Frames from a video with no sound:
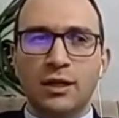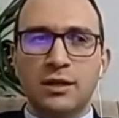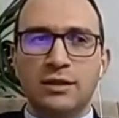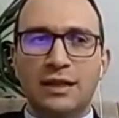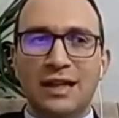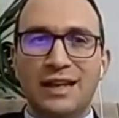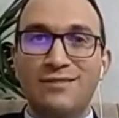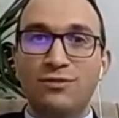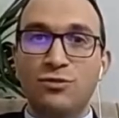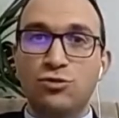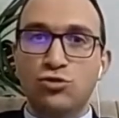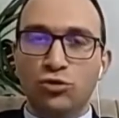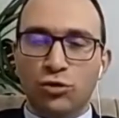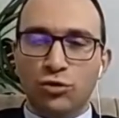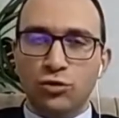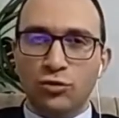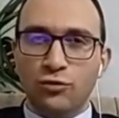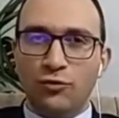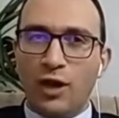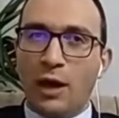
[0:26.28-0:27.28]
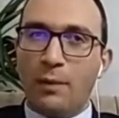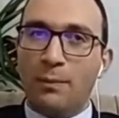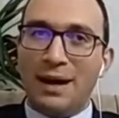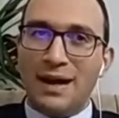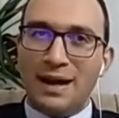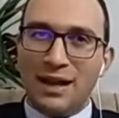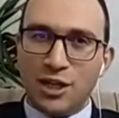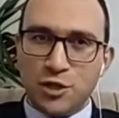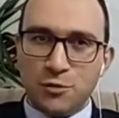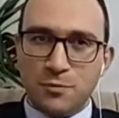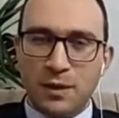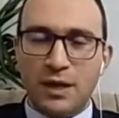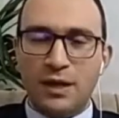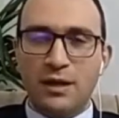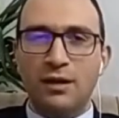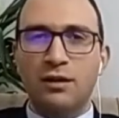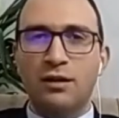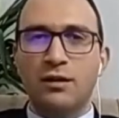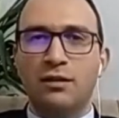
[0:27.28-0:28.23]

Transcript: televizyon ve haberleşme